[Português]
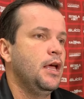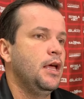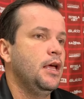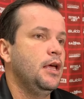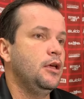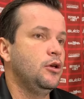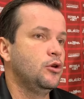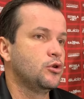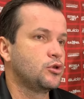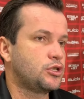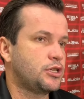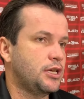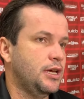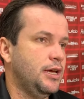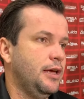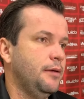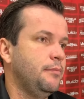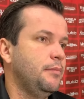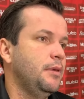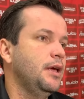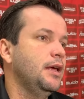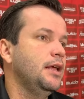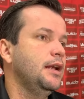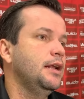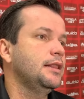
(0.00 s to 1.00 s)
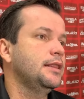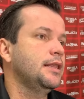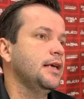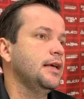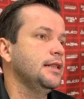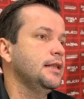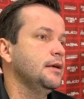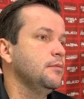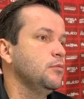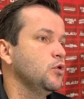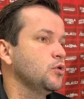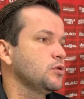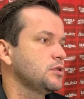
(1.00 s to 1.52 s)
E o CRB ele
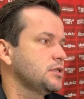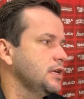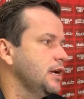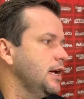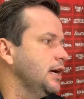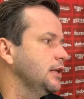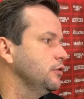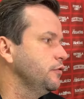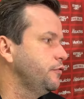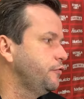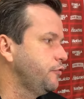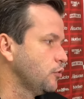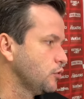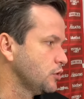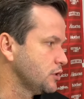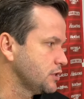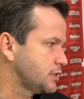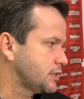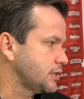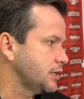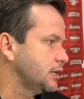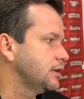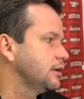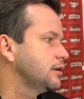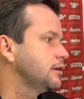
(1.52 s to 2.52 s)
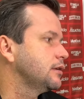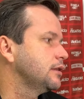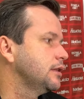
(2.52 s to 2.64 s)
tem demonstrado força.